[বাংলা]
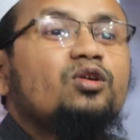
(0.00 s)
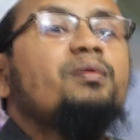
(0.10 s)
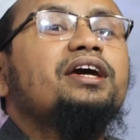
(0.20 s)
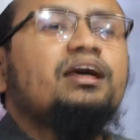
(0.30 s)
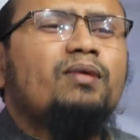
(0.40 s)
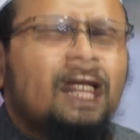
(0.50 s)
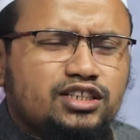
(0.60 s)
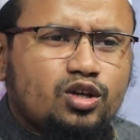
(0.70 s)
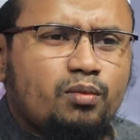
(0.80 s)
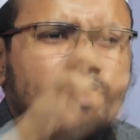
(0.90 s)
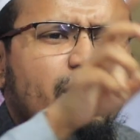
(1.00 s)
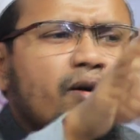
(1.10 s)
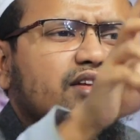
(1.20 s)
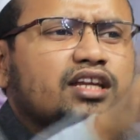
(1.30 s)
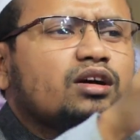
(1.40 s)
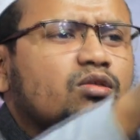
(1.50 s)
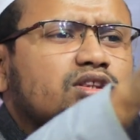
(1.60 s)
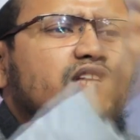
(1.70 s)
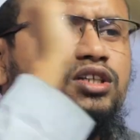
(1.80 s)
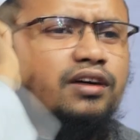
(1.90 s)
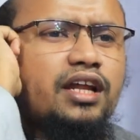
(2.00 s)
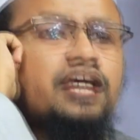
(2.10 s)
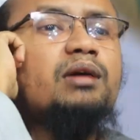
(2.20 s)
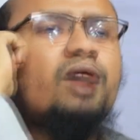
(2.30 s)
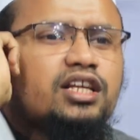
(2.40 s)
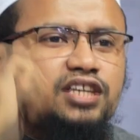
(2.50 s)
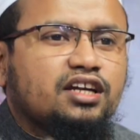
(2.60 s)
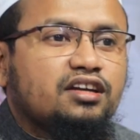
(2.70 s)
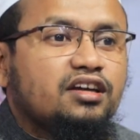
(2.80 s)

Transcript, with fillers: নবী কি বলেছেন অভিভাবকদেরকে উদ্দেশ্য করে কি বলেছেন